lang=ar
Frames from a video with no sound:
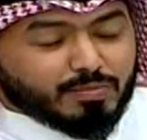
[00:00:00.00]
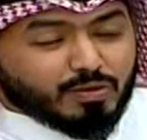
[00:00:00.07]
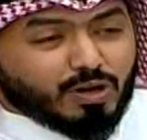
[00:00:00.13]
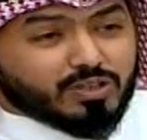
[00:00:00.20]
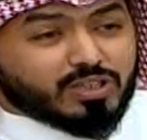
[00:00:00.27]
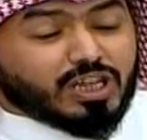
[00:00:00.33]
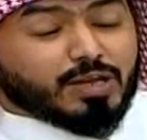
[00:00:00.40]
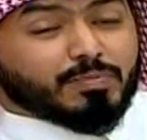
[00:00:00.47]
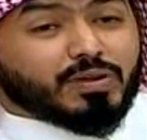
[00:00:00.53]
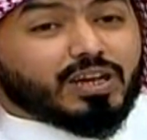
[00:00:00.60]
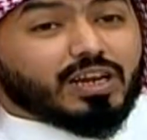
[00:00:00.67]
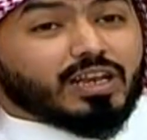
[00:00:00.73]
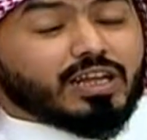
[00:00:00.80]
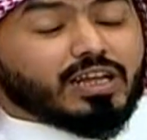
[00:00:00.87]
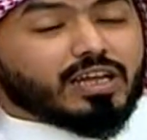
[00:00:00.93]
اديب
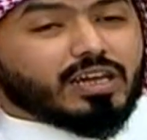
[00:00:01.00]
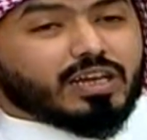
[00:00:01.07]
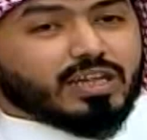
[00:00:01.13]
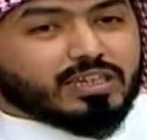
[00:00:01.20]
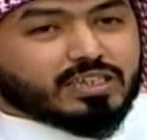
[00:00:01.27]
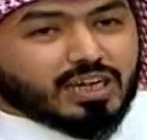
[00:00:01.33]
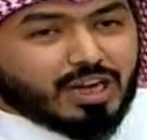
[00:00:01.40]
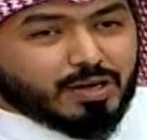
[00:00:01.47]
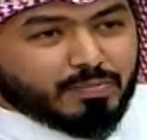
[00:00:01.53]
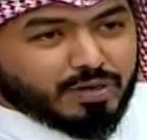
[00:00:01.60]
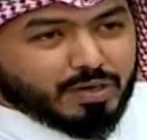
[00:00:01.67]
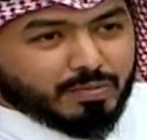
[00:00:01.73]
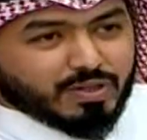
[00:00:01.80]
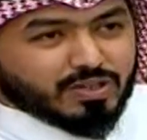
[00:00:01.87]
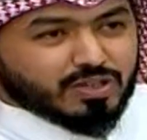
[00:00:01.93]
اللي اللي جاء من
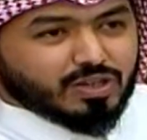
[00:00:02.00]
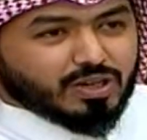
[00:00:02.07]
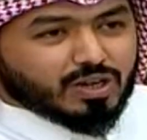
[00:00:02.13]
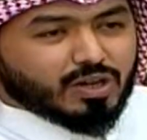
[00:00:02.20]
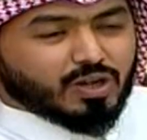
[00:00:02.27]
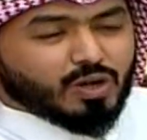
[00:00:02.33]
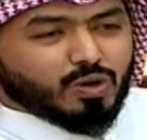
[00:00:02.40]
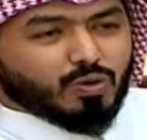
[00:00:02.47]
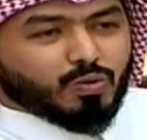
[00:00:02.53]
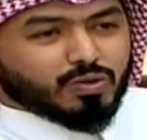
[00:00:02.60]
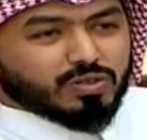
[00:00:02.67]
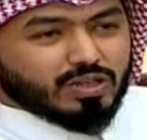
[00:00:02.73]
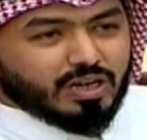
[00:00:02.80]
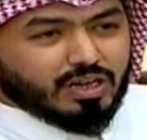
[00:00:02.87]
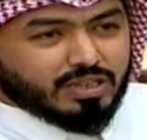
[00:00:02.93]
مصر
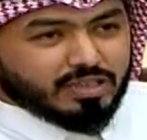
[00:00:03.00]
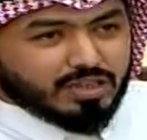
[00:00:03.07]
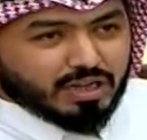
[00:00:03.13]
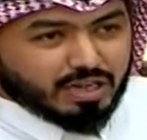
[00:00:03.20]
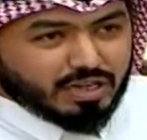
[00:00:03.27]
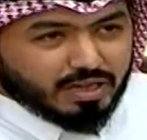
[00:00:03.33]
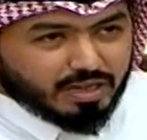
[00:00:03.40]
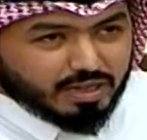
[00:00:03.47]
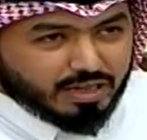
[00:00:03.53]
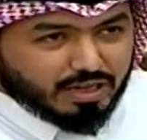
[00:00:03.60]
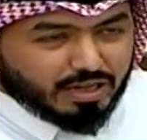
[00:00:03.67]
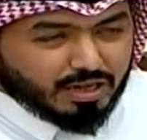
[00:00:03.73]
وصل عندك آه،